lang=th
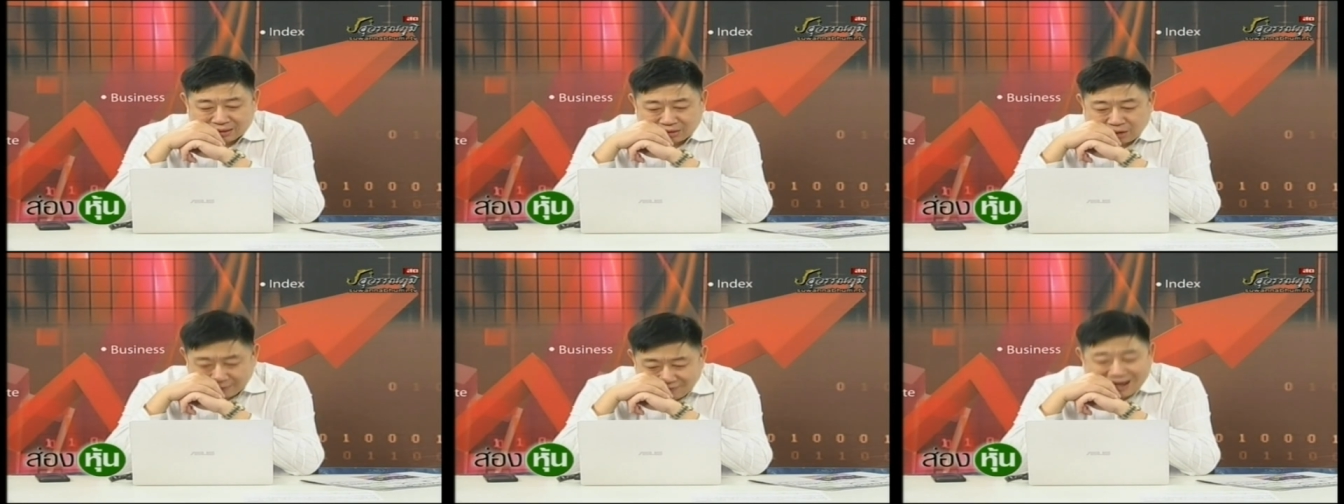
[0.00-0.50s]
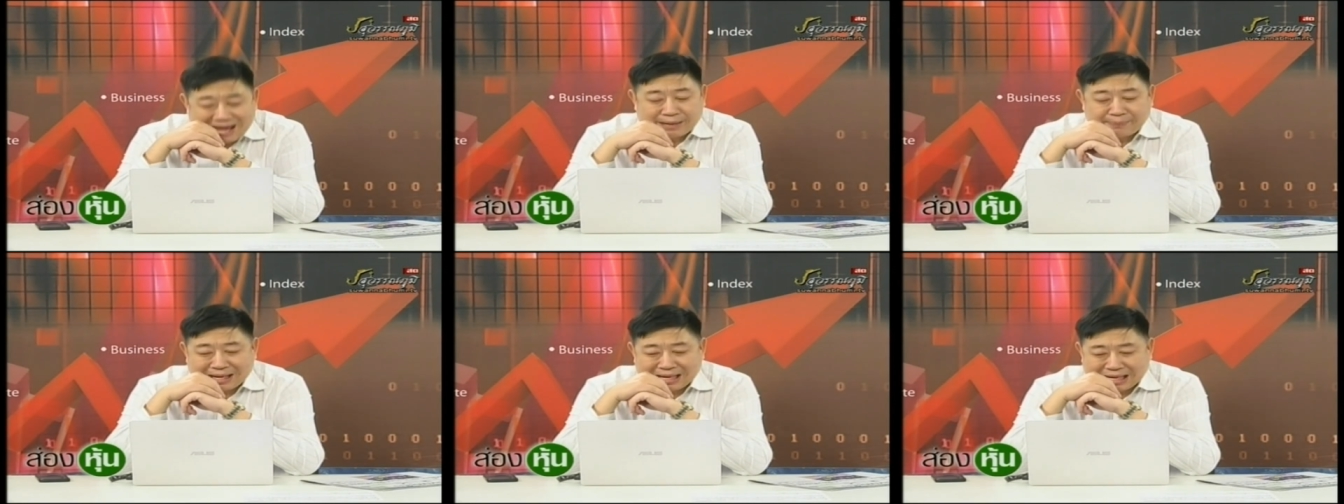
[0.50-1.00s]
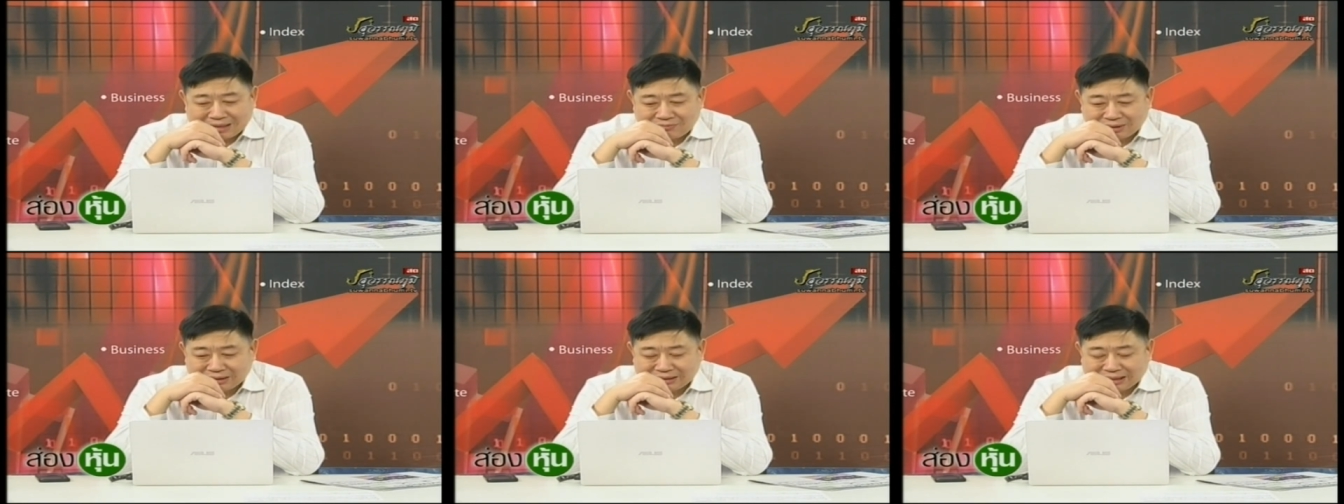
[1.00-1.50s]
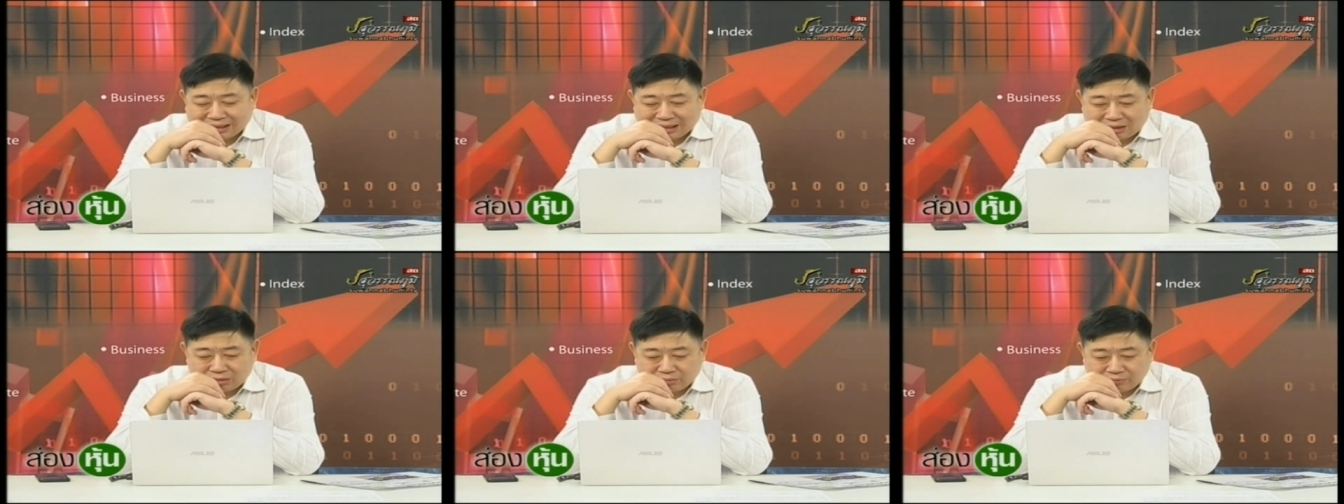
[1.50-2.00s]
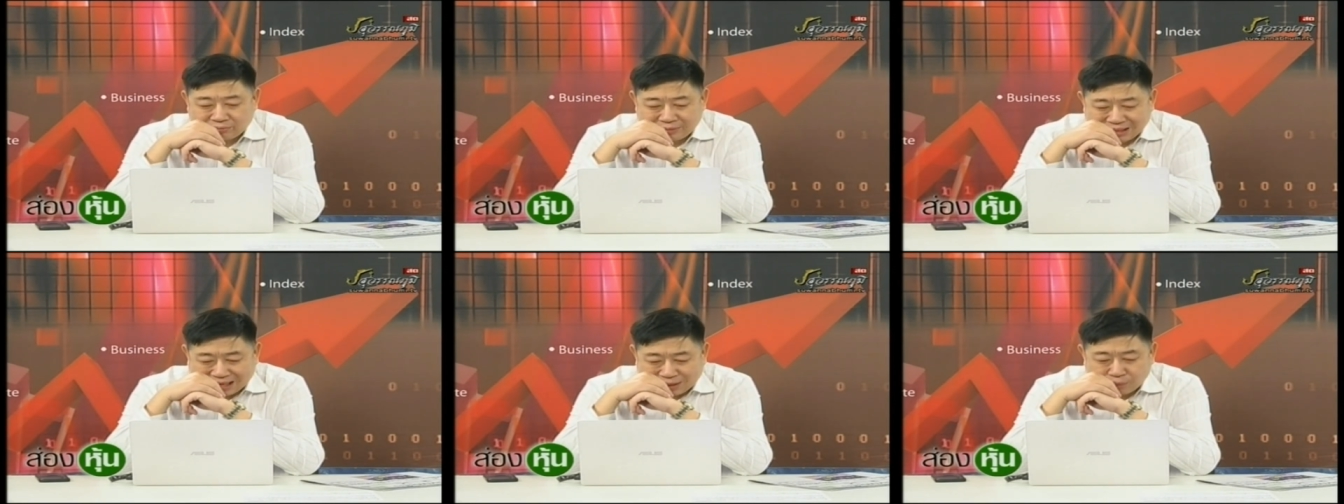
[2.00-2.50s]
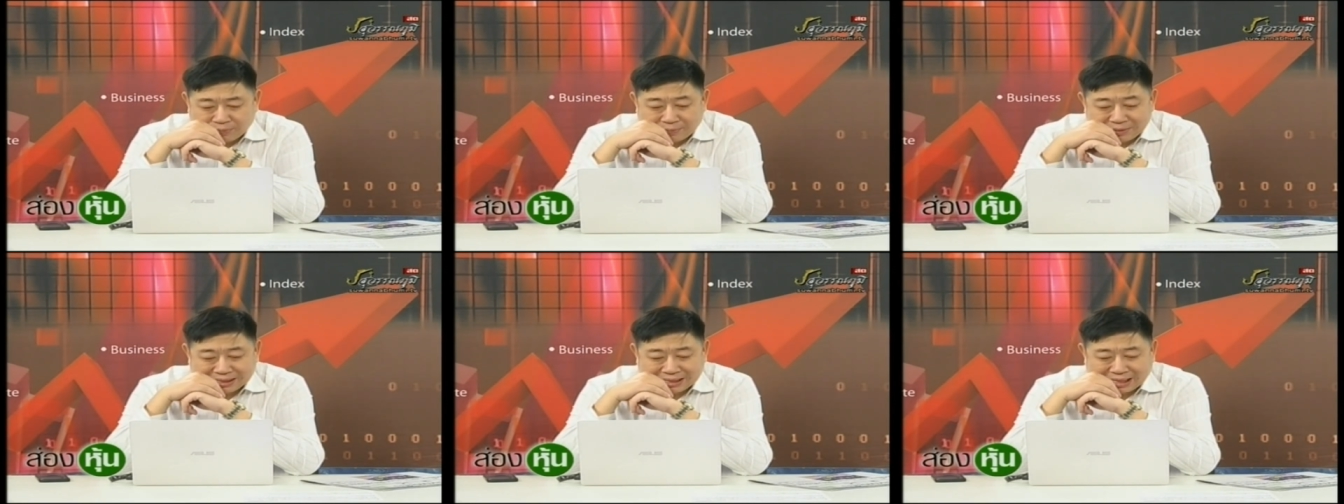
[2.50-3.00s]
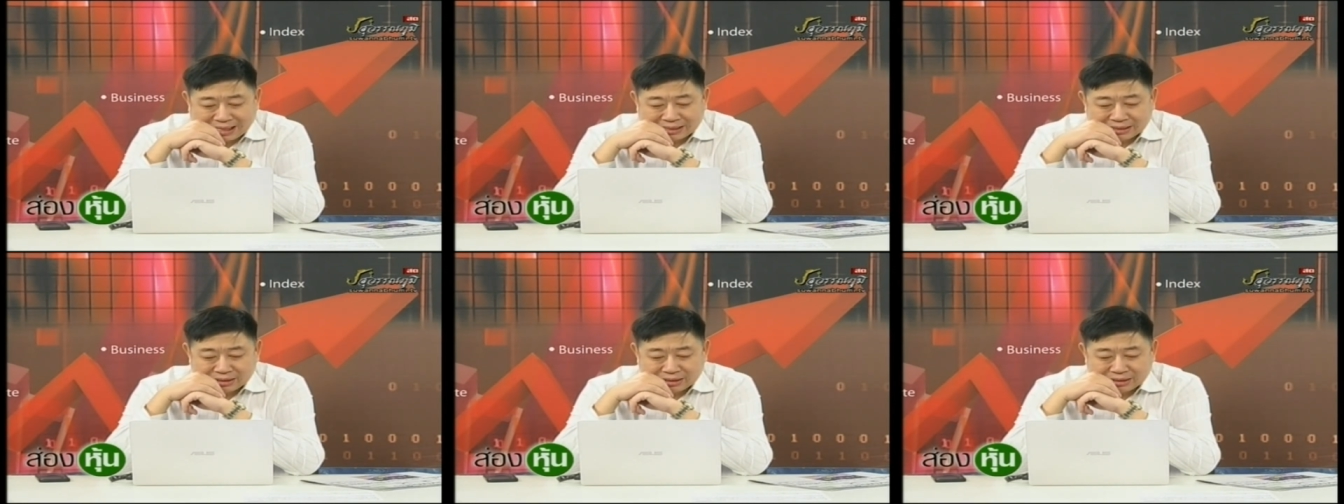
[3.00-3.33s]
ก็ไปว่ากันไปฮะว่าจริงๆ แล้วมีหลายคนประเมินยังไง